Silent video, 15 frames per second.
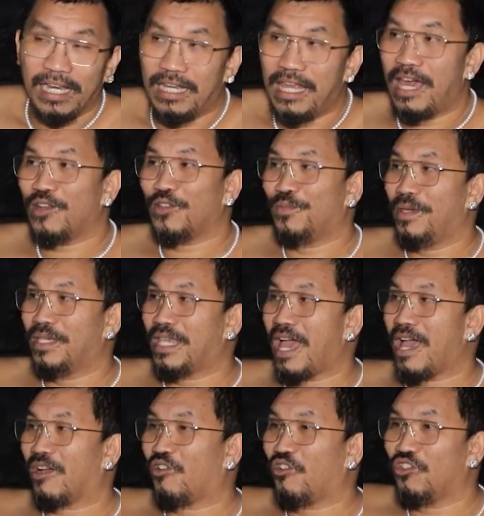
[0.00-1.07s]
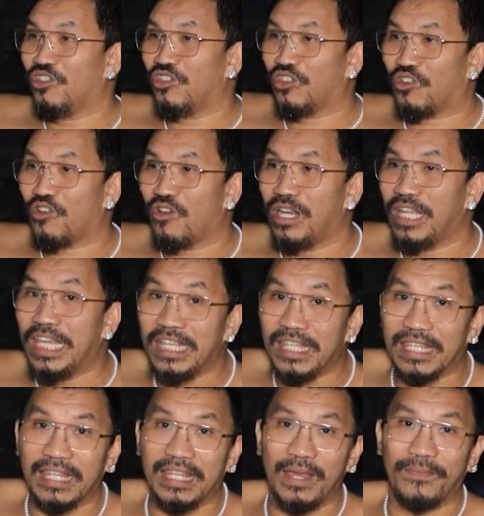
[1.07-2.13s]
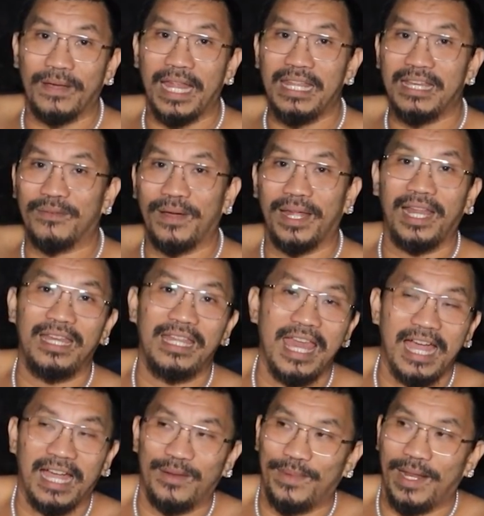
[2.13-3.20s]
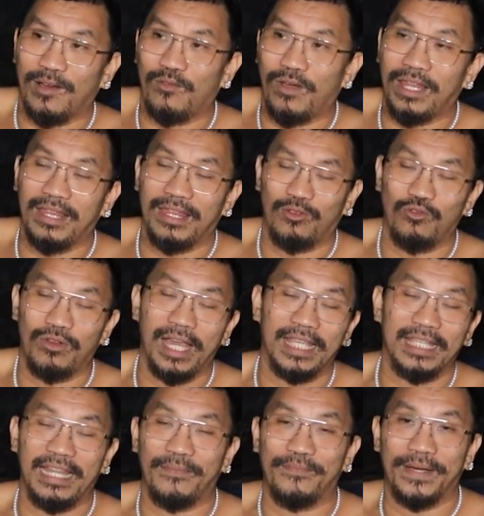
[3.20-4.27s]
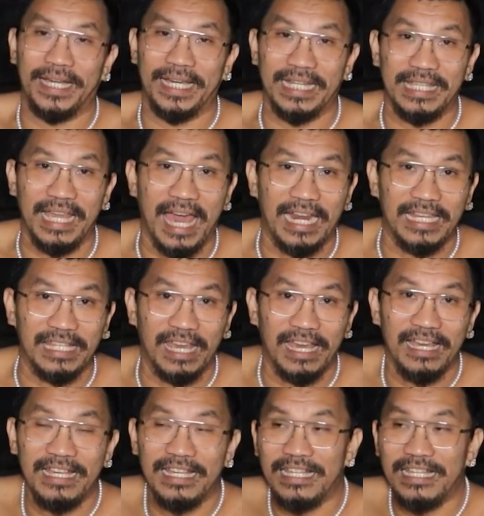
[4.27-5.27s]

dia harus bisa controlling setiap kali kemana dia akan melakukan tugas dan pekerjaannya